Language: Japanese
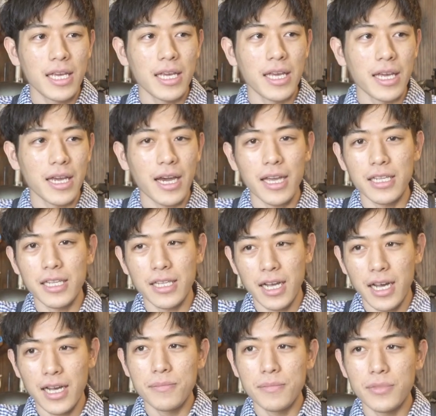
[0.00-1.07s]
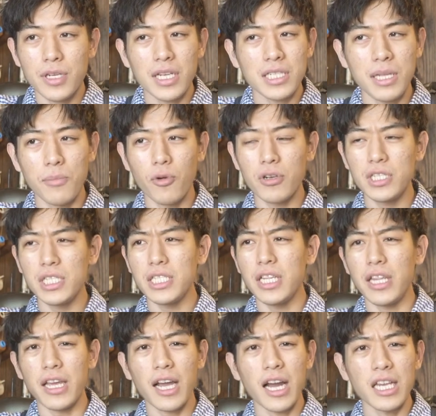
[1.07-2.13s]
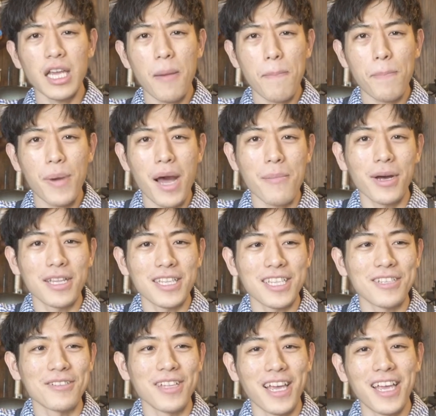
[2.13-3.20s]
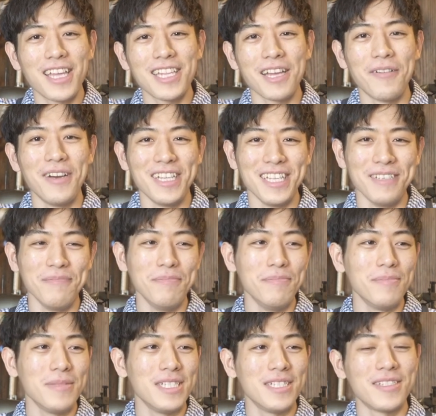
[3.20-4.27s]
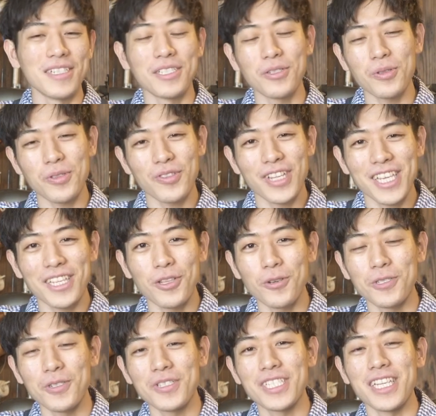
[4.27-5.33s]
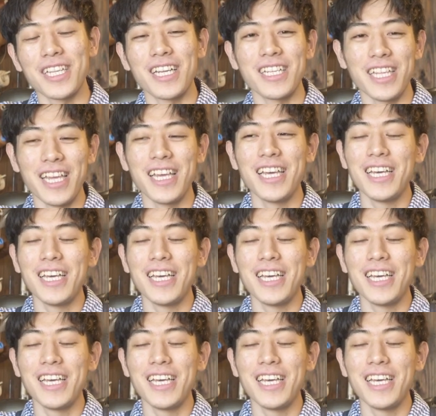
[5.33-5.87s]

えー、履いてた昔ね森陣でねカリアッパーマンっていうね名前で実はちょっとだけ登場してたりね